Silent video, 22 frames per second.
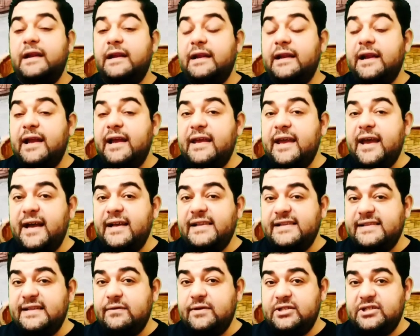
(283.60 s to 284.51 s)
فلله
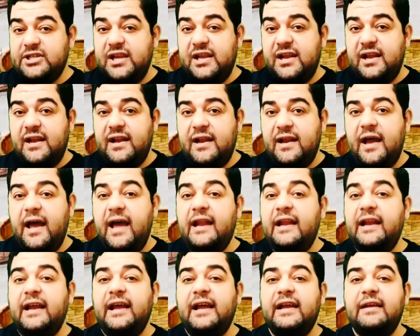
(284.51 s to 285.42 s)
عز وجل
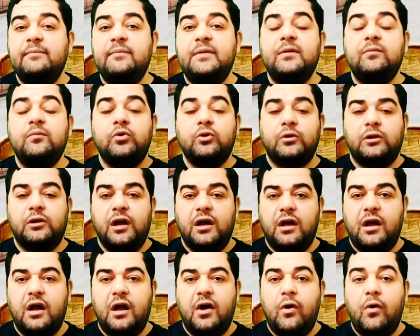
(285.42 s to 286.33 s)
العلم
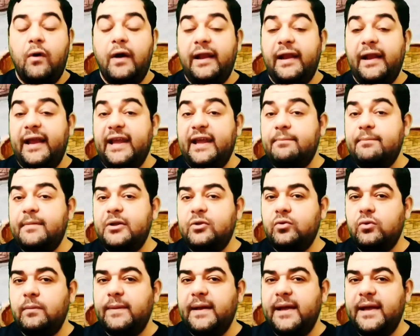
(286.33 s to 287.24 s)
المطلق
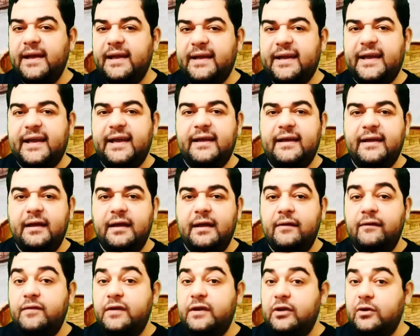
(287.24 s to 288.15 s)
والحكمة البالغة
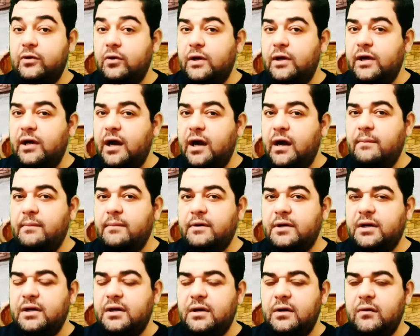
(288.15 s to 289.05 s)
في كل
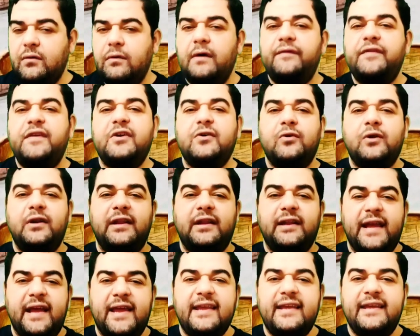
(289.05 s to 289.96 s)
أمر وفي
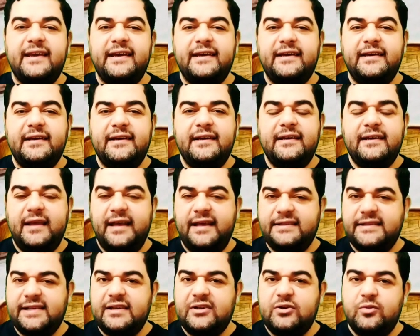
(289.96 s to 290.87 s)
كل نهي
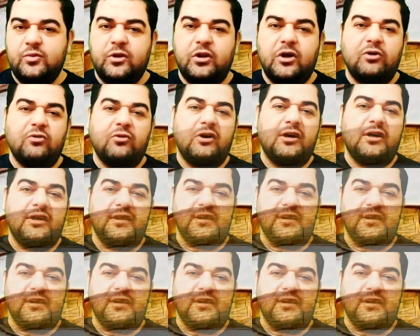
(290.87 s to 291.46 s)
جزاكم الله